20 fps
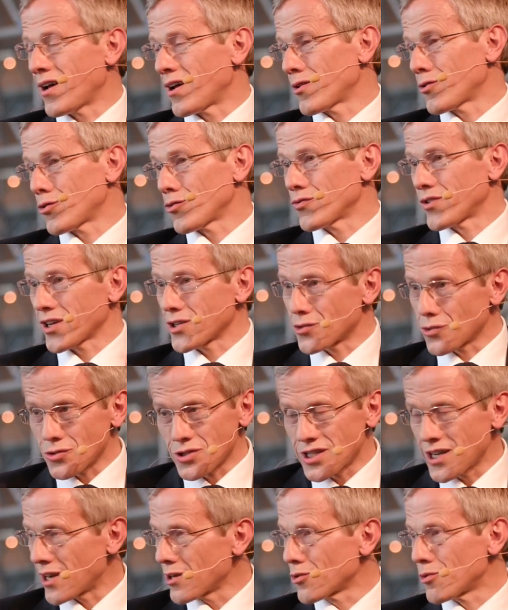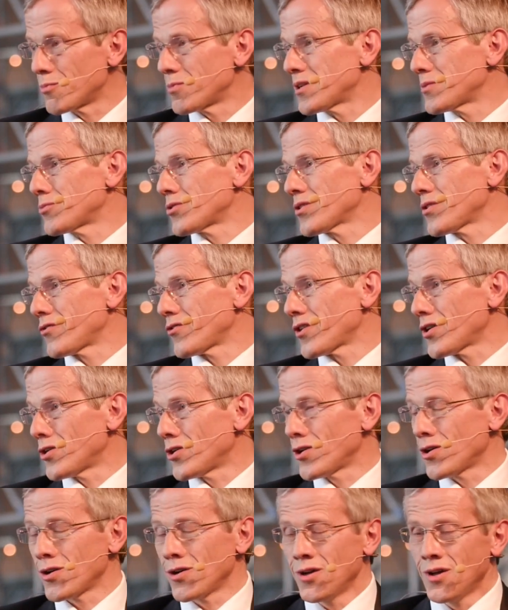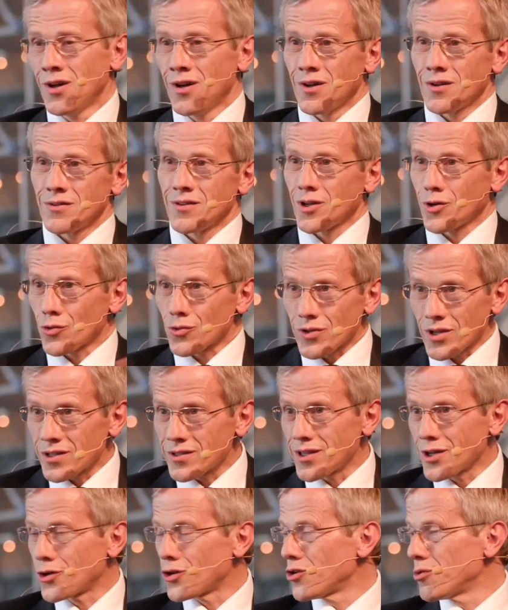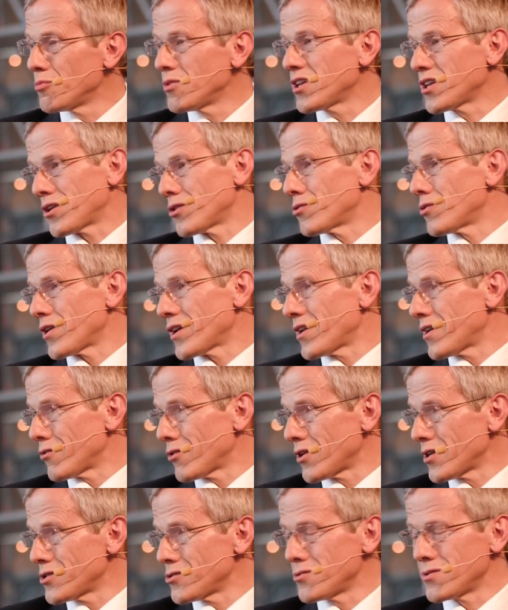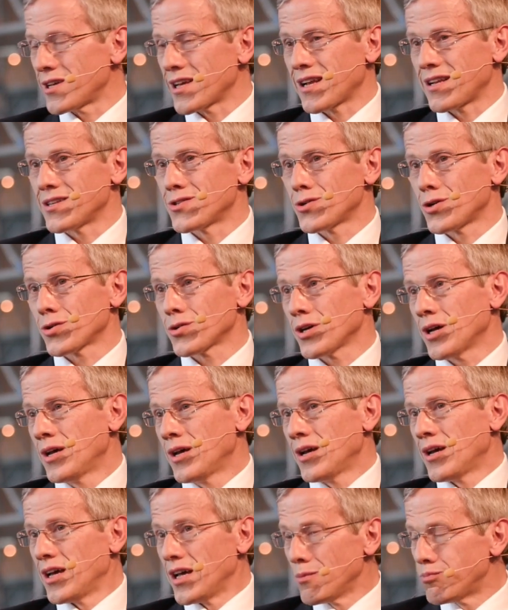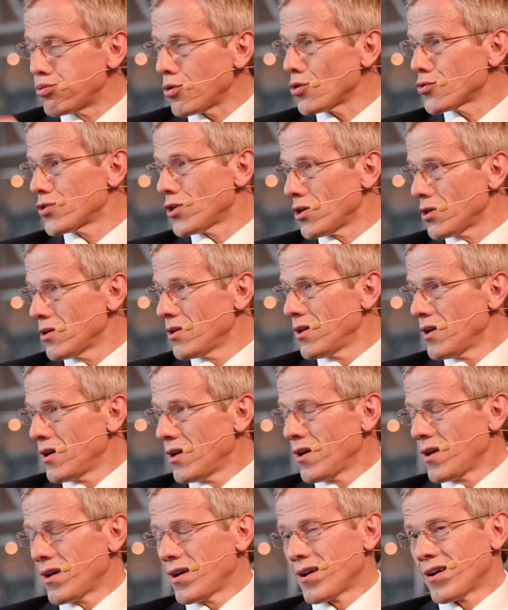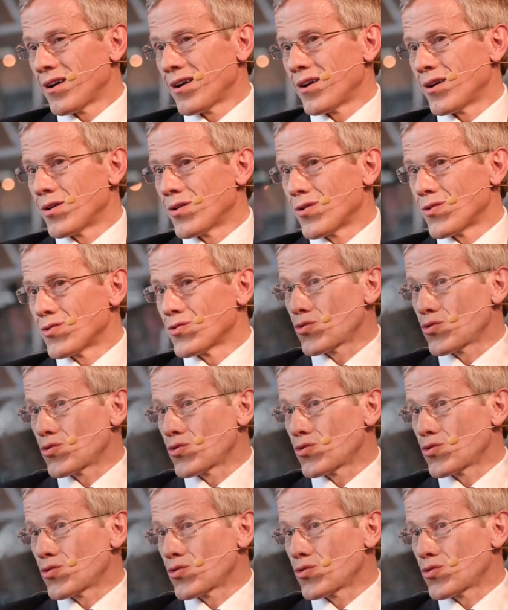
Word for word: un contexte social complètement différent, des contraintes économiques qui n'ont rien à voir les unes avec les autres, et pourtant euh,